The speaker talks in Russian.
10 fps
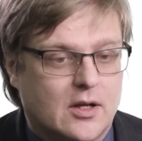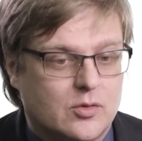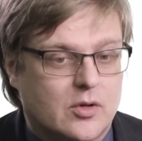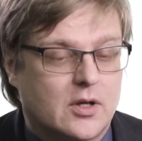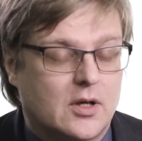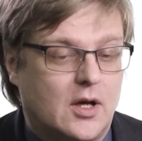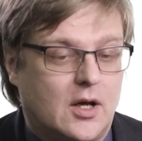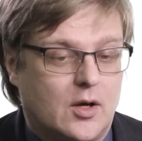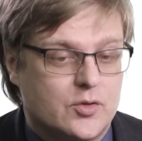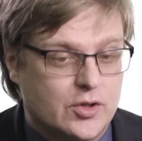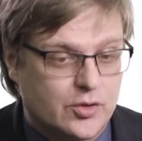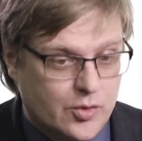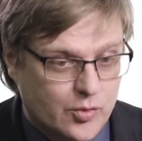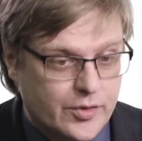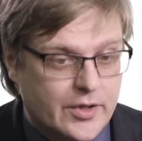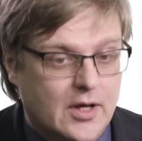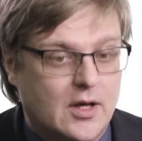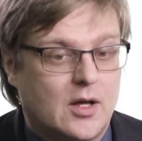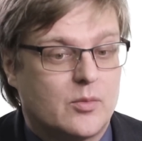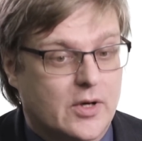которое очень
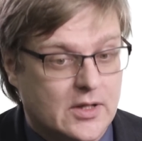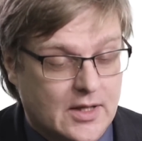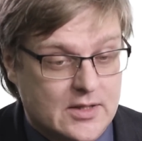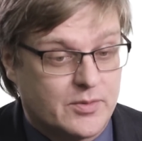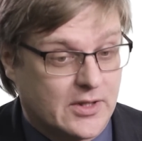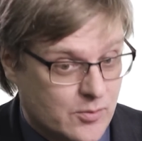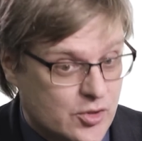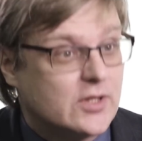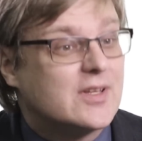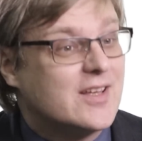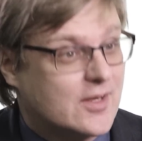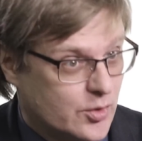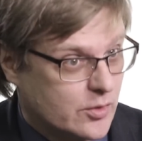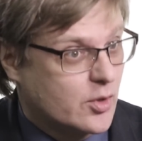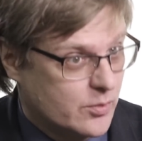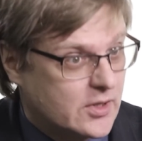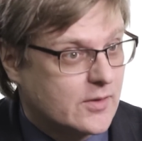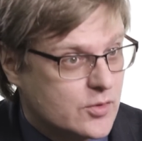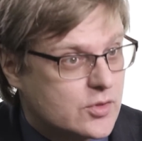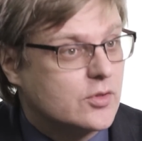трудно продать, потому что это и кто, кроме
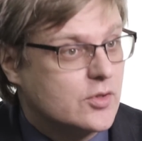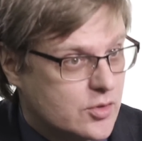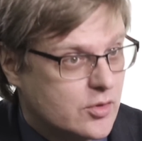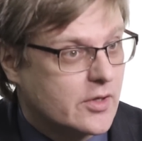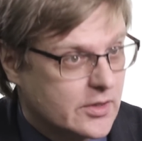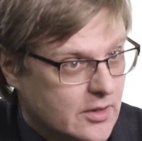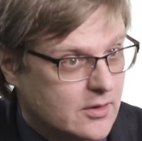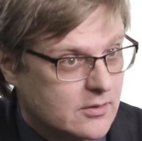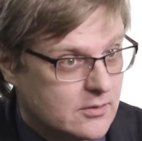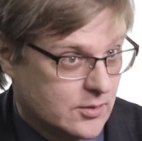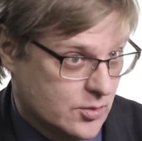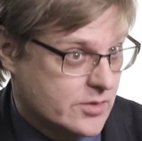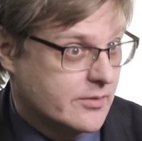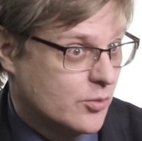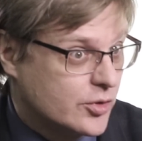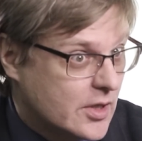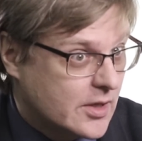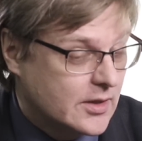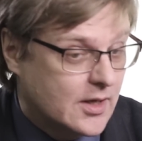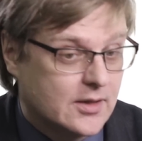того, что еще и рынок. Это тоже свободный
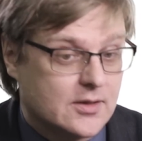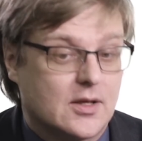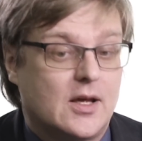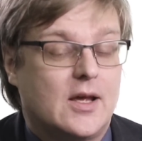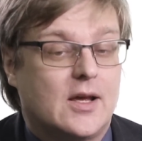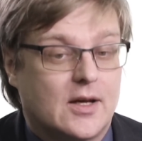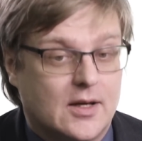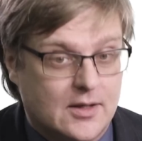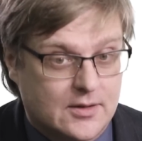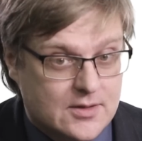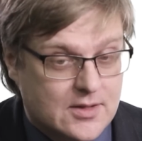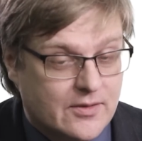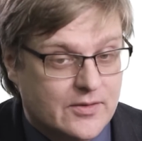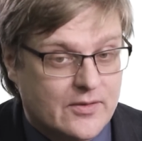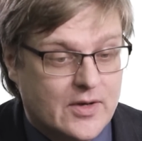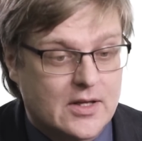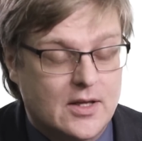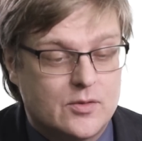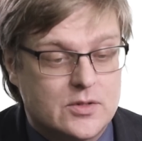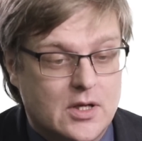рынок, это, это
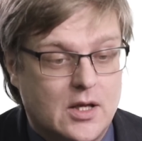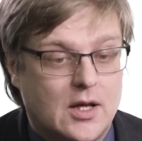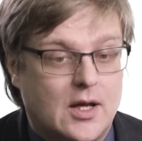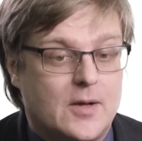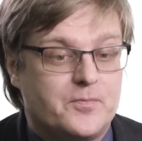соревнование людей.